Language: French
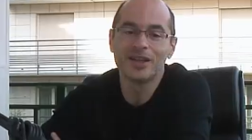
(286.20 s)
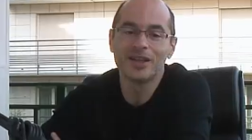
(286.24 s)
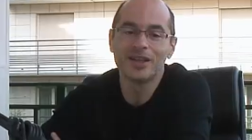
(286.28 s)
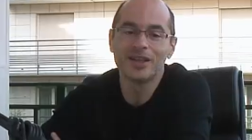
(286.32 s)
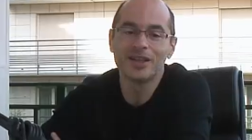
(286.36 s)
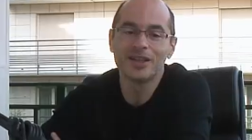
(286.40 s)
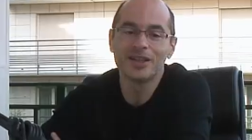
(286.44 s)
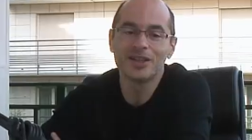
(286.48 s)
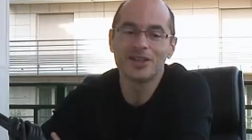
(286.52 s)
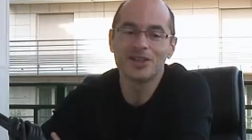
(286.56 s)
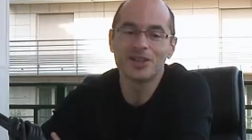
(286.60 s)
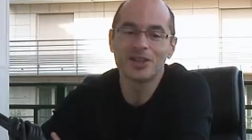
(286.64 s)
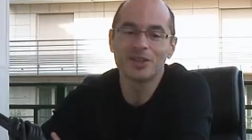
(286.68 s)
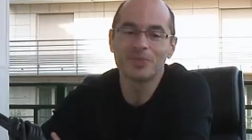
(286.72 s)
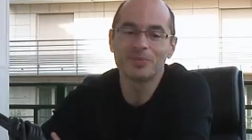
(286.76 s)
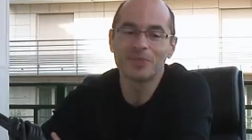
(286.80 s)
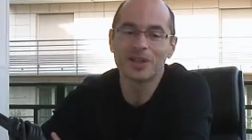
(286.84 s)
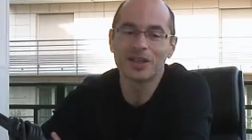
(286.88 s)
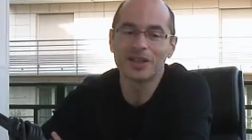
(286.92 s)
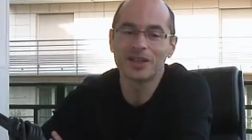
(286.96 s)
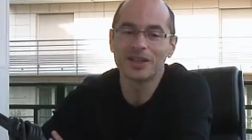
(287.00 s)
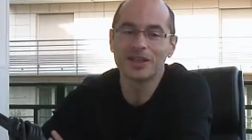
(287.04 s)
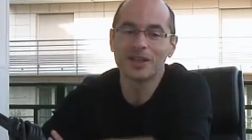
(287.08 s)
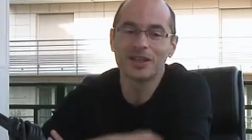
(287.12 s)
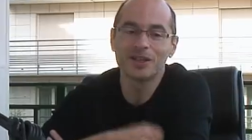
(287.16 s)
Et j'ai
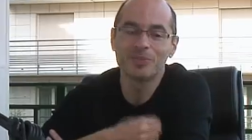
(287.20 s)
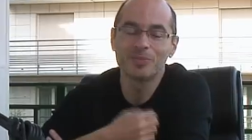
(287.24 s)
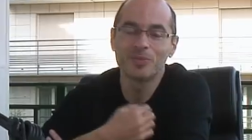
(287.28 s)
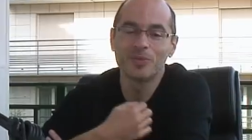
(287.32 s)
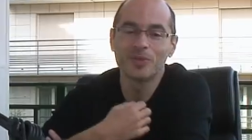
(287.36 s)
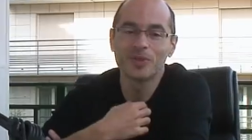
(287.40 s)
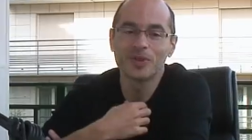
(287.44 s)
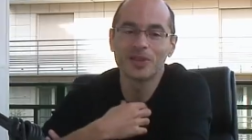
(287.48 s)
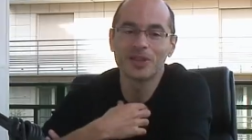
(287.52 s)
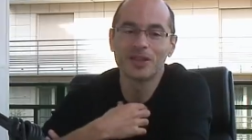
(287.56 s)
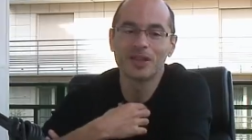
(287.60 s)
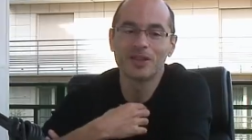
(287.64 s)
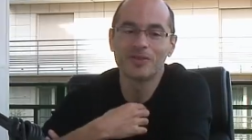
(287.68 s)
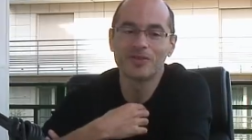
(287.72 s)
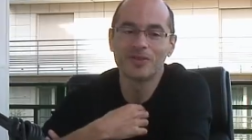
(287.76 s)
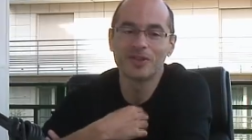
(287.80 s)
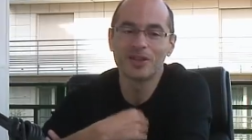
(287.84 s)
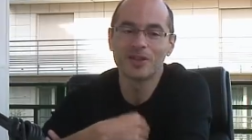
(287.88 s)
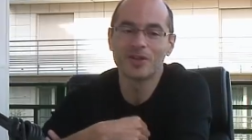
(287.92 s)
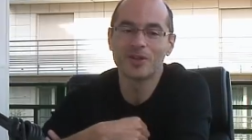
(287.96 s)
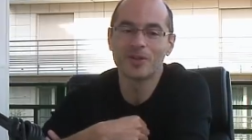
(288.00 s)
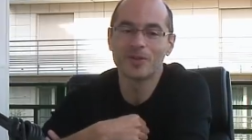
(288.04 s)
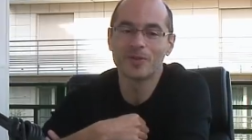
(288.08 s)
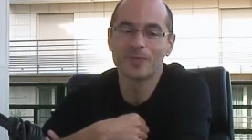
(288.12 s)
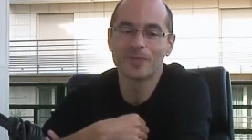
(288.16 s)
remarqué à l'époque qu'il
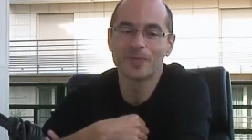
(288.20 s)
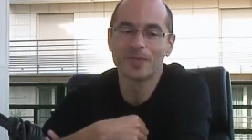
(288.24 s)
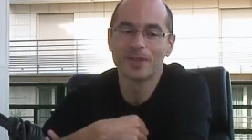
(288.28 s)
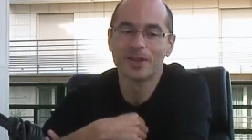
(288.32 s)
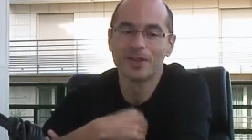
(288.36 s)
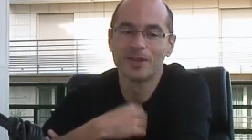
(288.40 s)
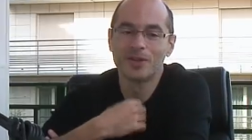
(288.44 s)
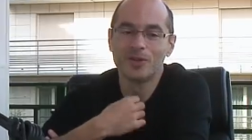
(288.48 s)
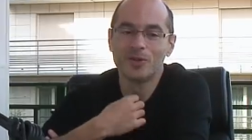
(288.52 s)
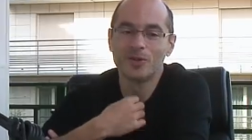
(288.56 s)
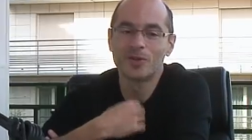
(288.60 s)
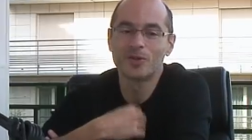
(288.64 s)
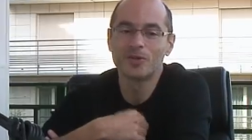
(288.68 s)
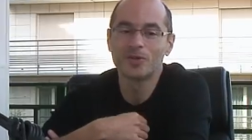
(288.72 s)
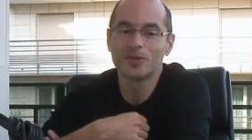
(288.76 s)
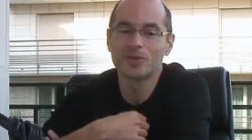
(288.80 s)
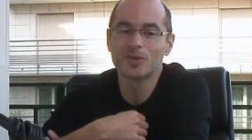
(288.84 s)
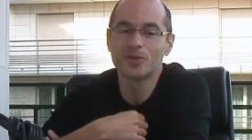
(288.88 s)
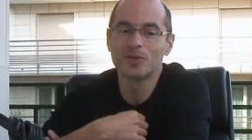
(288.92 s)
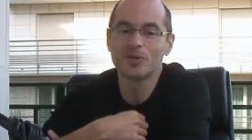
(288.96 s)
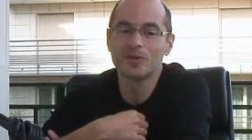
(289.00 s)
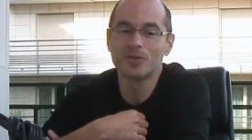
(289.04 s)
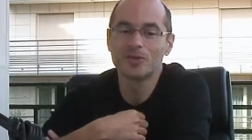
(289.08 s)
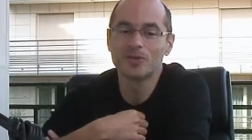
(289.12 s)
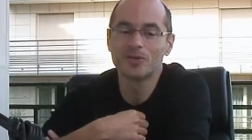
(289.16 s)
avait un,
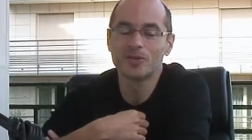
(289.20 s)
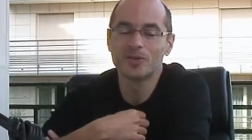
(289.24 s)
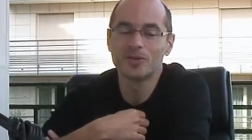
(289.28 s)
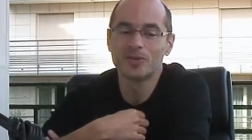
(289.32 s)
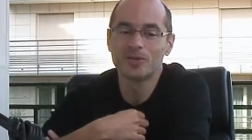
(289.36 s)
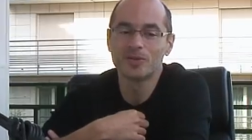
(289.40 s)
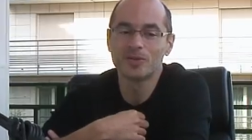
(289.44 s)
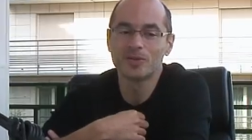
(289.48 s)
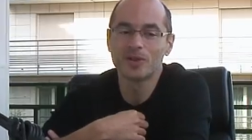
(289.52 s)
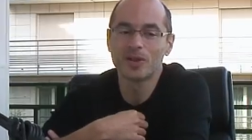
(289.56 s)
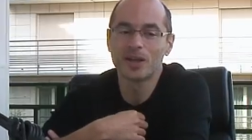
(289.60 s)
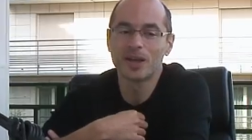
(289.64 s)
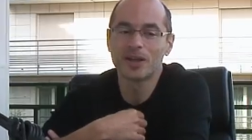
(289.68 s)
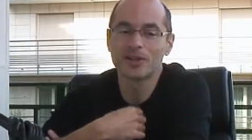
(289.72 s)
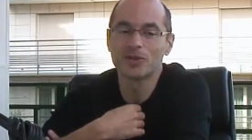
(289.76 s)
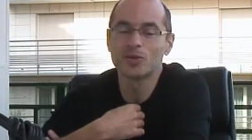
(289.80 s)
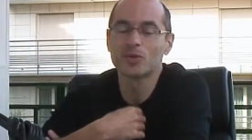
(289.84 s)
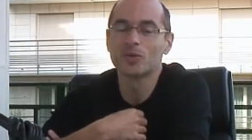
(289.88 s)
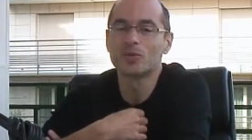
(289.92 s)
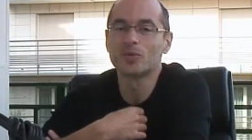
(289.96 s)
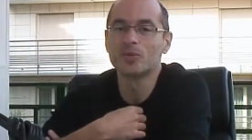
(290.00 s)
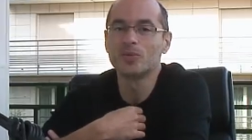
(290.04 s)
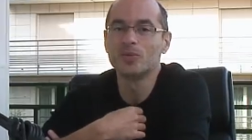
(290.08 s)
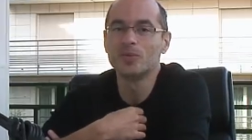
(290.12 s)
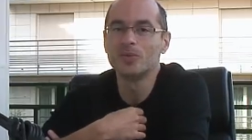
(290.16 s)
sur le, à
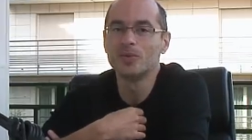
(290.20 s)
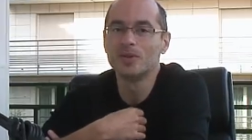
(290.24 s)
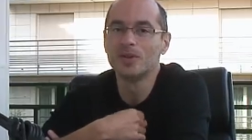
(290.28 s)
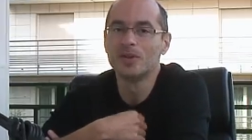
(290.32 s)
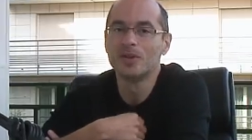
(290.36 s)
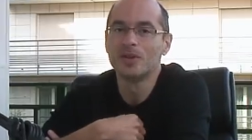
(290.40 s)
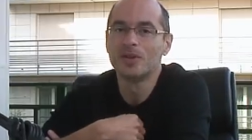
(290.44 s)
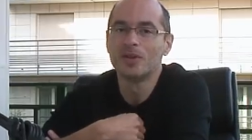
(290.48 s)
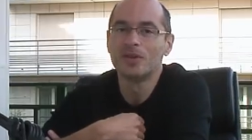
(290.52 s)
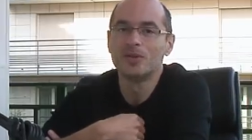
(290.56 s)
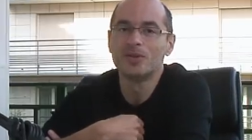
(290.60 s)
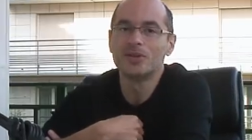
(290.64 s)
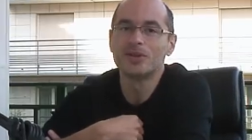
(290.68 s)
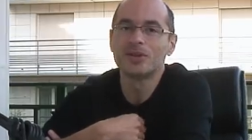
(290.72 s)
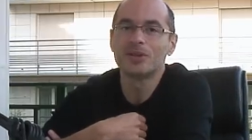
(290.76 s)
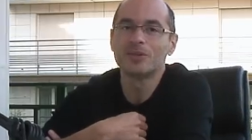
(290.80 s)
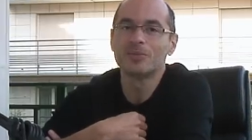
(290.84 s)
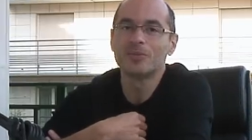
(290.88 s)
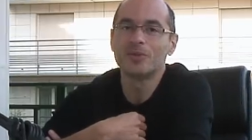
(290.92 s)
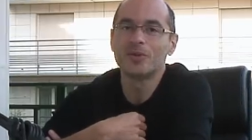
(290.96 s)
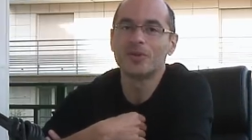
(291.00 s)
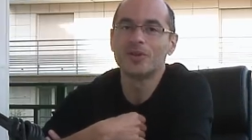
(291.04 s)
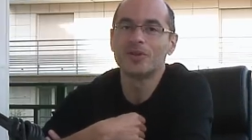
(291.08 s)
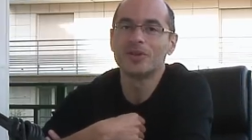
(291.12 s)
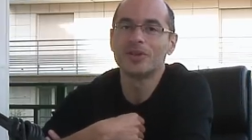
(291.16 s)
son cou le
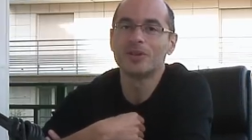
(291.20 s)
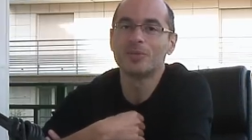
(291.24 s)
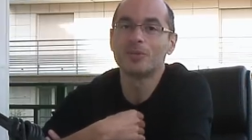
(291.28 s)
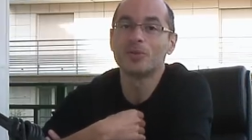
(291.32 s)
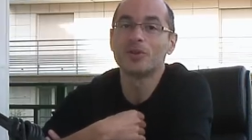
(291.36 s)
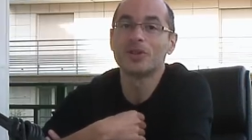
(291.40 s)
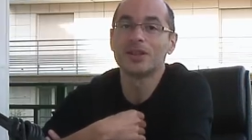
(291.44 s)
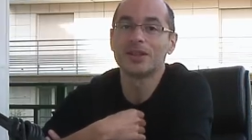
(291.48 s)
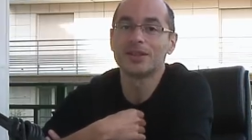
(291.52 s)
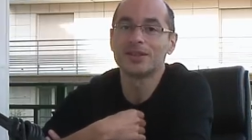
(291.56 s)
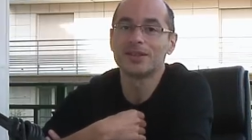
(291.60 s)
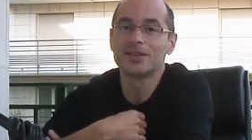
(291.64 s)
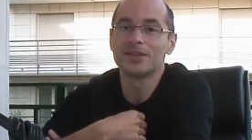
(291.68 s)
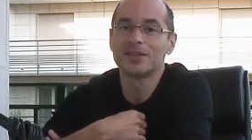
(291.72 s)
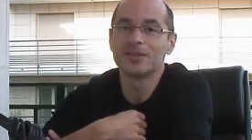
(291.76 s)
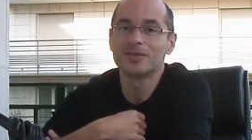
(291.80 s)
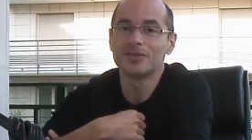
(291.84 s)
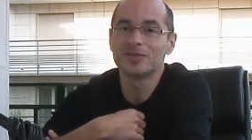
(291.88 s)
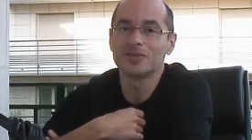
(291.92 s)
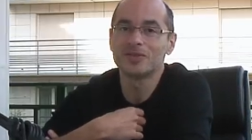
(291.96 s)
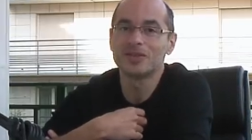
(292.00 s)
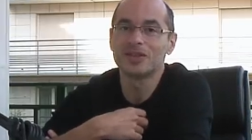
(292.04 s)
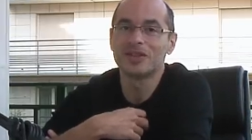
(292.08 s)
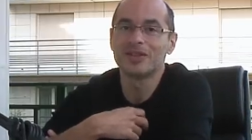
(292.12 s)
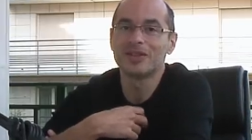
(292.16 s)
symbole des
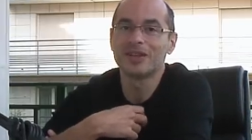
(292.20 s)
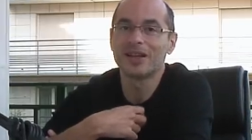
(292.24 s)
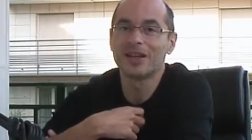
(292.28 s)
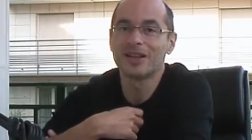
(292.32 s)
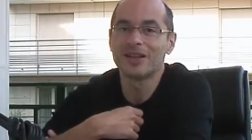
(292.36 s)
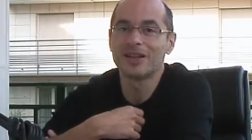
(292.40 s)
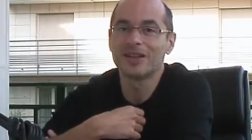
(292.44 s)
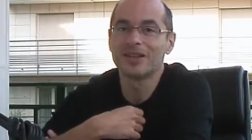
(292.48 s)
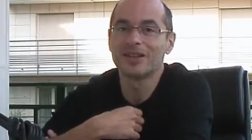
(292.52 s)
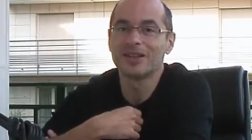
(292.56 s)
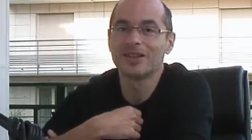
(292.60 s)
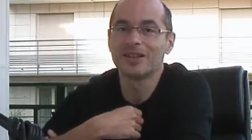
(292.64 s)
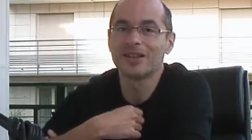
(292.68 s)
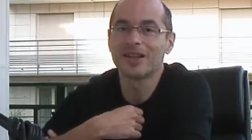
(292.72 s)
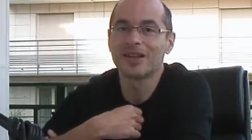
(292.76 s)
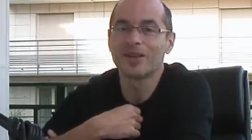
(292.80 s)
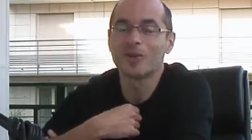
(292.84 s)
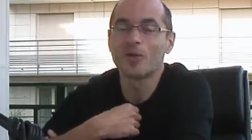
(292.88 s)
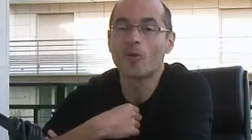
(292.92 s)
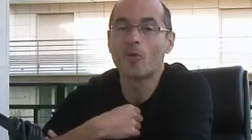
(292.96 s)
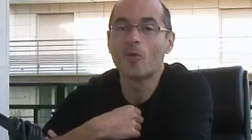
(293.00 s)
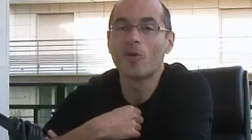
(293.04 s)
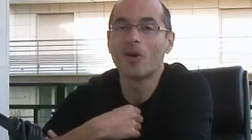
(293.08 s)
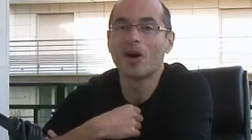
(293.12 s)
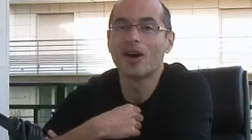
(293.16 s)
protestants, la,
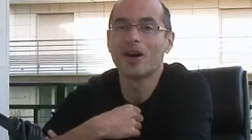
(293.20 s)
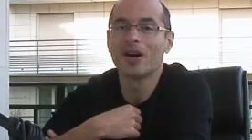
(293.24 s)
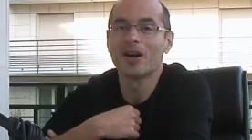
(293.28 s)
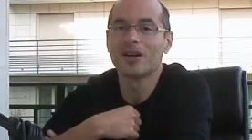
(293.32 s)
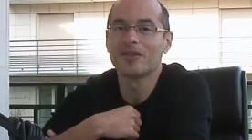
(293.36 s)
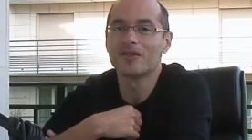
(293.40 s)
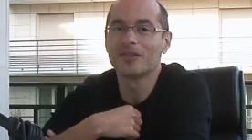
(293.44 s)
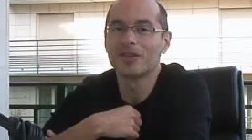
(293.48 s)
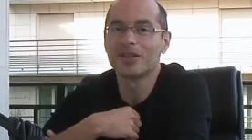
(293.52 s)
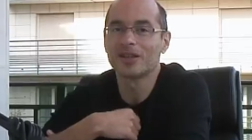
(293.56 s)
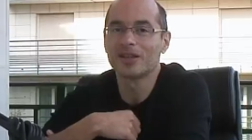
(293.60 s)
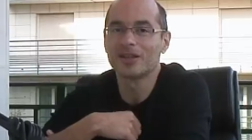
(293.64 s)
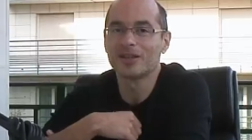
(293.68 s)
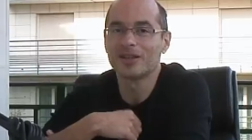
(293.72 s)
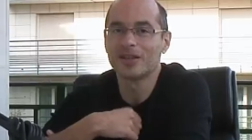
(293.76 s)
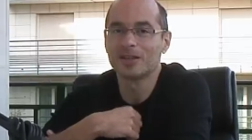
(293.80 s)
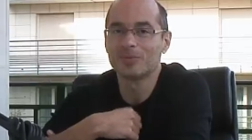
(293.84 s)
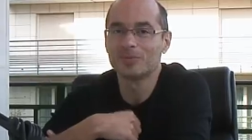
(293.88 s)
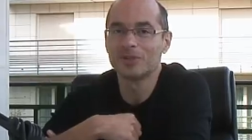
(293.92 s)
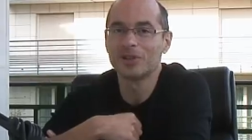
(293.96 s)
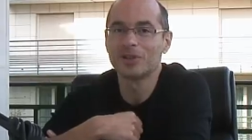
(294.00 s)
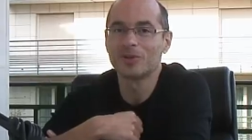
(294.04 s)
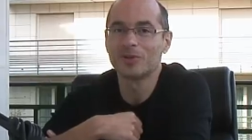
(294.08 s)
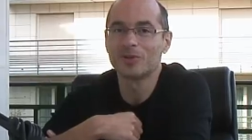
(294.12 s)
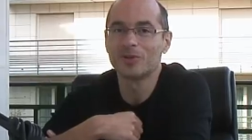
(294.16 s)
croix avec euh,
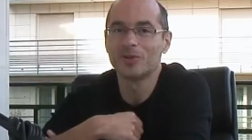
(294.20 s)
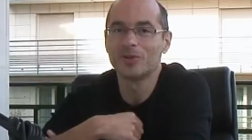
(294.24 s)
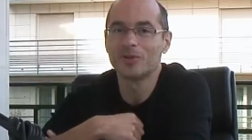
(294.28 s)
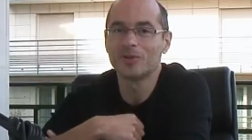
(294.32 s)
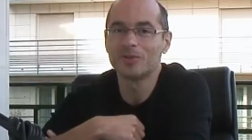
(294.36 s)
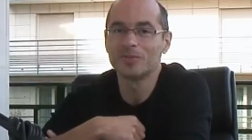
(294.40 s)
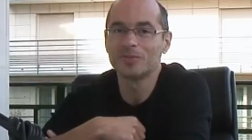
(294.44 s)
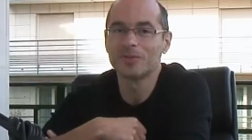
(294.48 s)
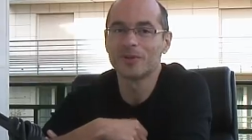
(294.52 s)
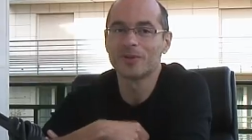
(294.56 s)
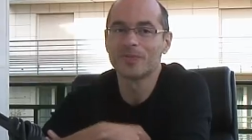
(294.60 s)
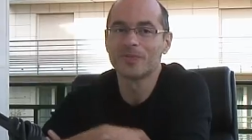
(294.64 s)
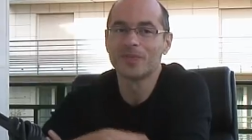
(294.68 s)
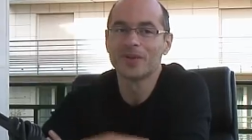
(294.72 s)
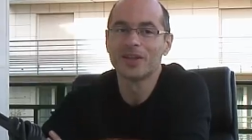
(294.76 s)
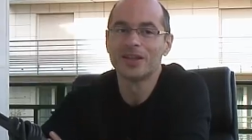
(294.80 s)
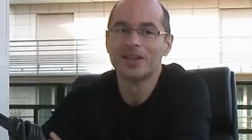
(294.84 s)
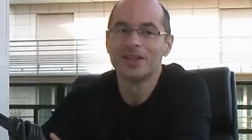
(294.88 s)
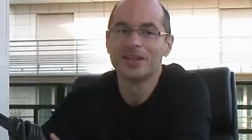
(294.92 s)
la petite colombe.